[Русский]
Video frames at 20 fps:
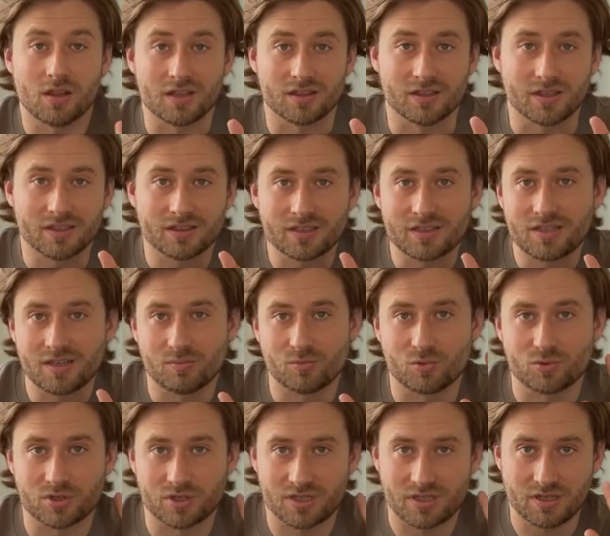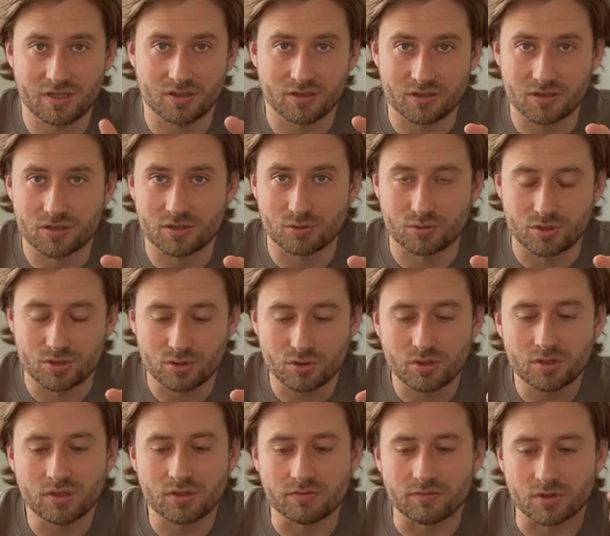Ладно, эта тема уже сильно
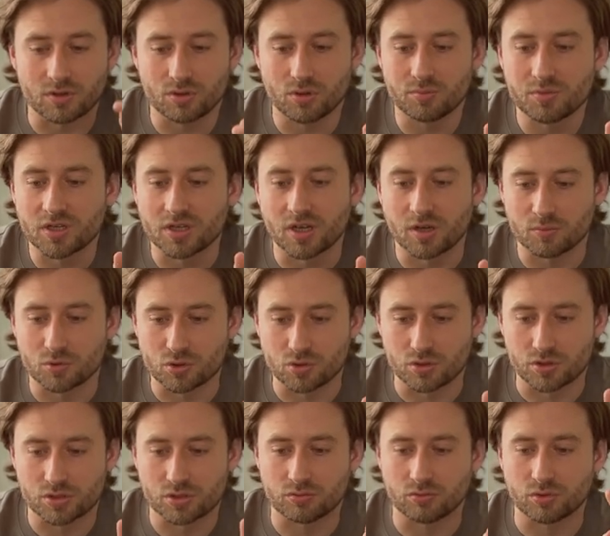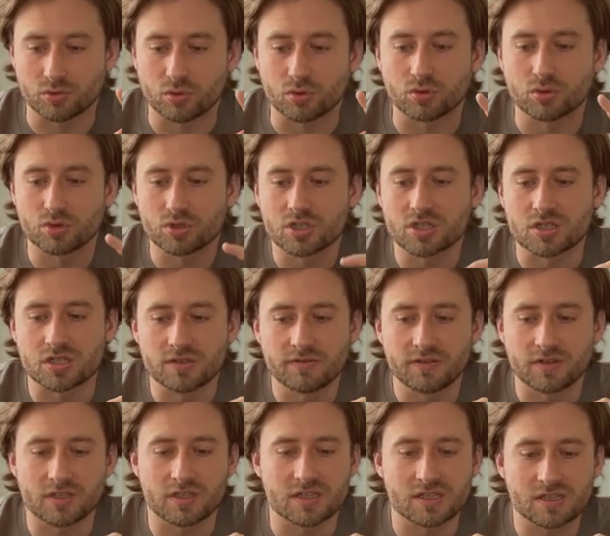дискуссионная, вернемся к обжорству. Тут тоже
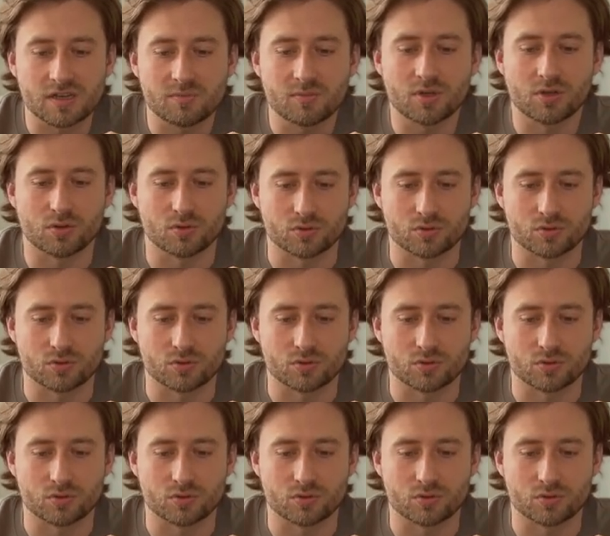цифра не самая